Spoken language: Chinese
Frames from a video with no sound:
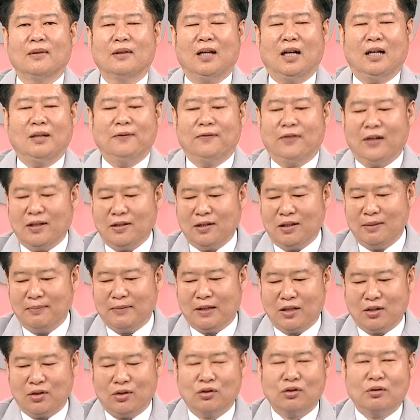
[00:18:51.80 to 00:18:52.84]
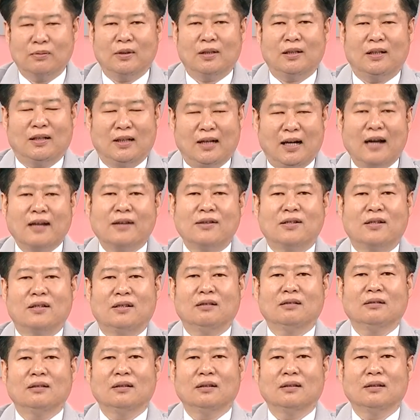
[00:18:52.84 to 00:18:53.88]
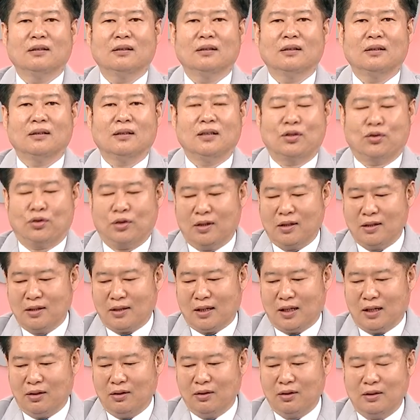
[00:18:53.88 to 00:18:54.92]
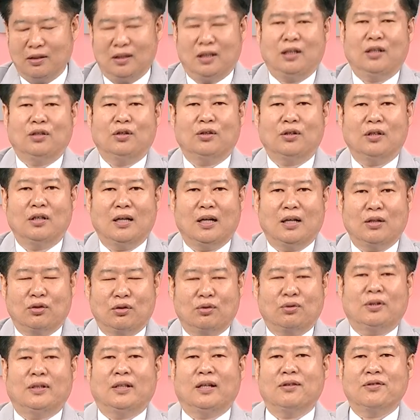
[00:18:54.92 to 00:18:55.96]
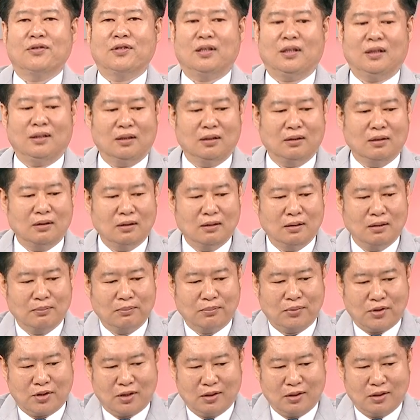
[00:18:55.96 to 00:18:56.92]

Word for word: 那你们发现你买这种股票，你很安心，你睡得着，你很容易啊就赚到钱，不